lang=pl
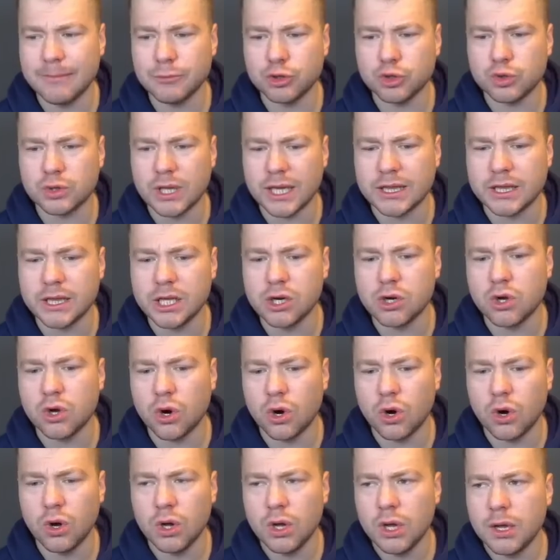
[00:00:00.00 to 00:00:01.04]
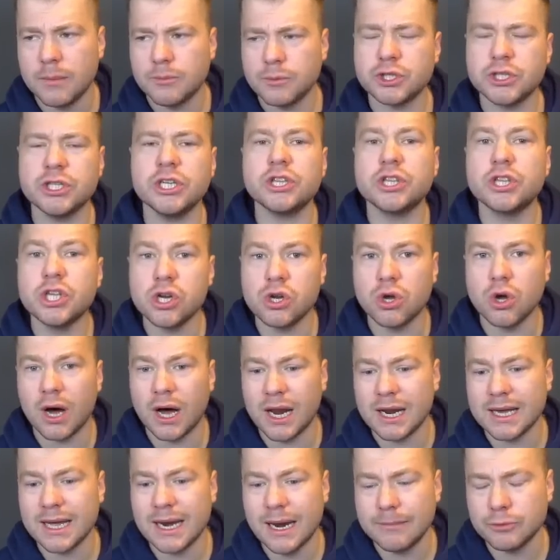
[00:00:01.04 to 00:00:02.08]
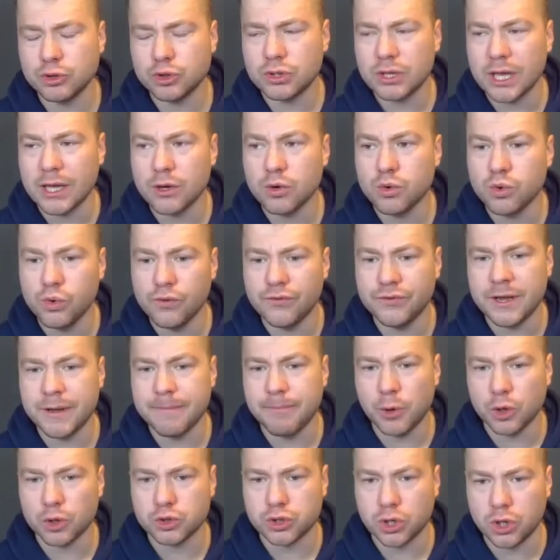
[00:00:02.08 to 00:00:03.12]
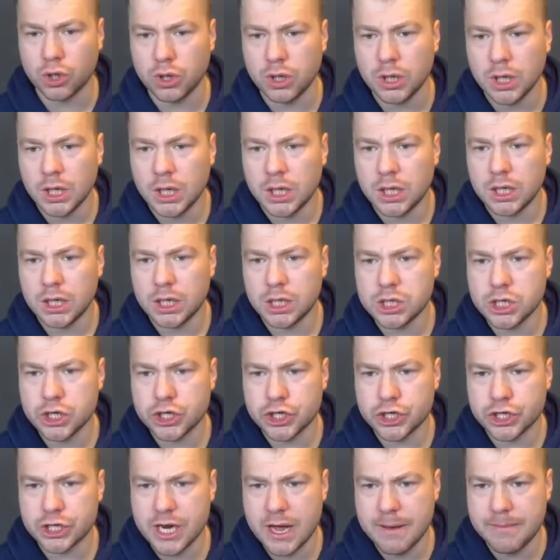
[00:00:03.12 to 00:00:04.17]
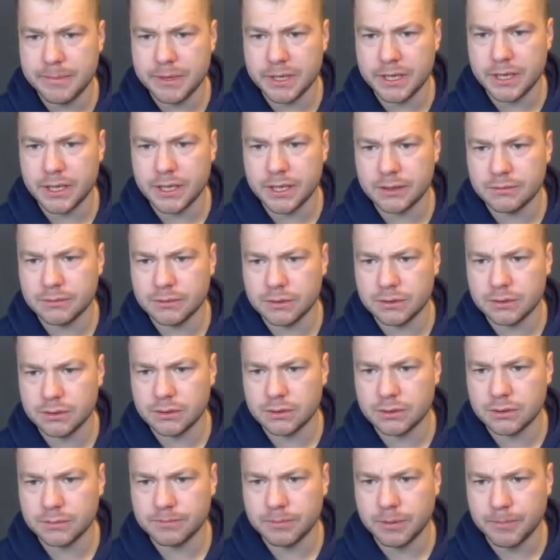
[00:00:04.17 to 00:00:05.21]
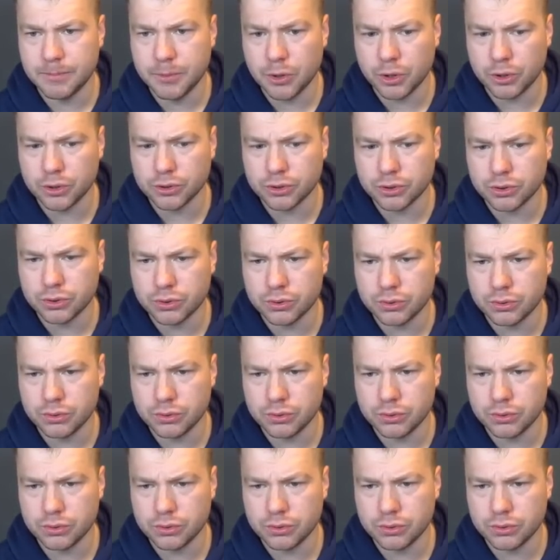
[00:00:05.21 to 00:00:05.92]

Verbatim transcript: tutaj tylko, może nie tylko, ale gramy tutaj głównie po to, e, żeby e, po prostu